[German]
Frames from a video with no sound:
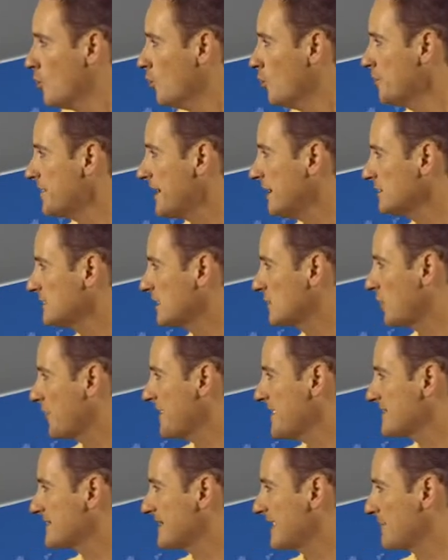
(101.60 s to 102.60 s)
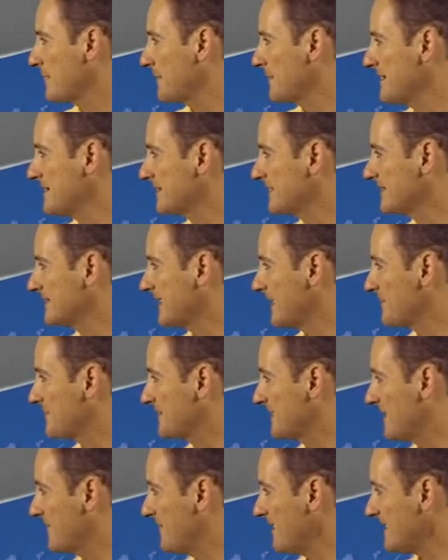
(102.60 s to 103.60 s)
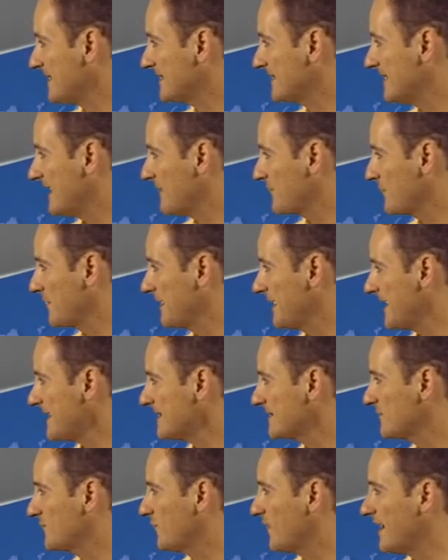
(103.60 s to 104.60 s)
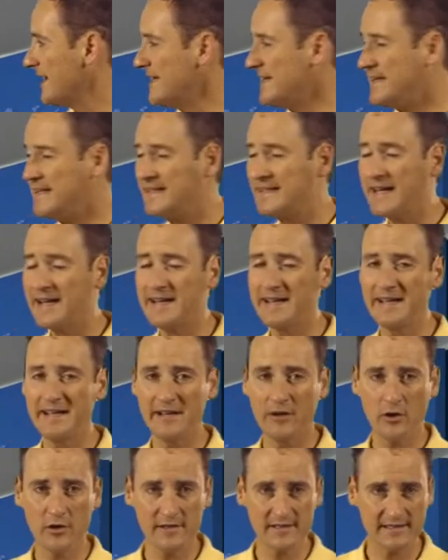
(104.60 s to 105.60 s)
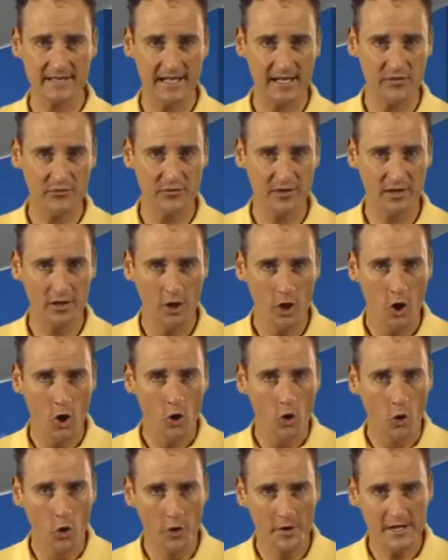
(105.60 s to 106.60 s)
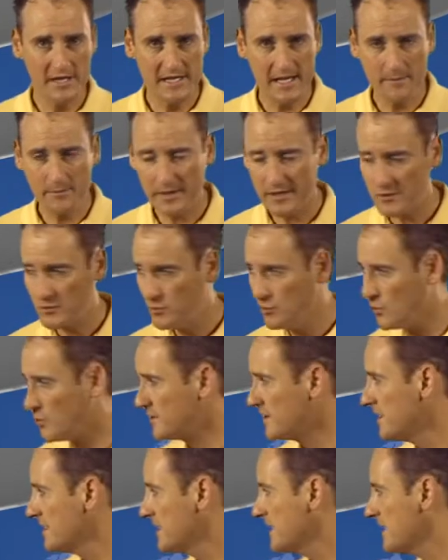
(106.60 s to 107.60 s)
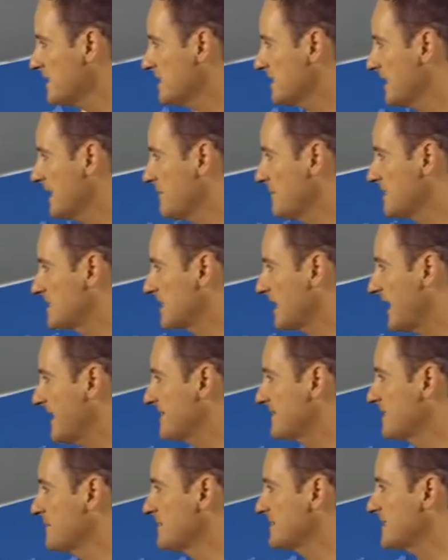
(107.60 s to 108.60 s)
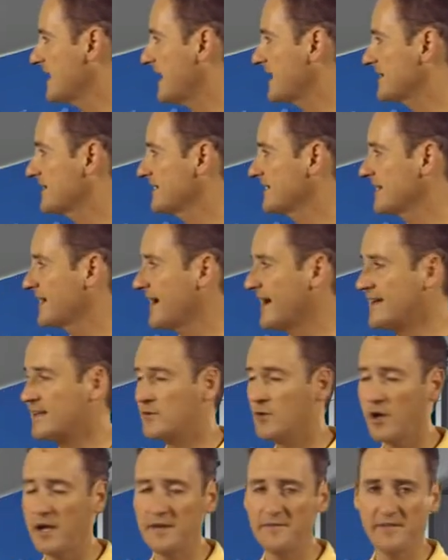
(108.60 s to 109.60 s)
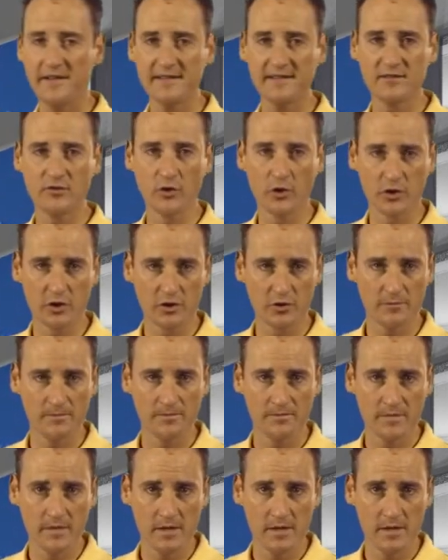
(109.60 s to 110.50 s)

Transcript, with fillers: Und auch der Donnerstag bleibt insgesamt sehr wechselhaft und nass, vor allen Dingen dann in der Osthälfte. Und die Temperaturen, ja, die gehen mit 13 bis 18 Grad noch etwas zurück.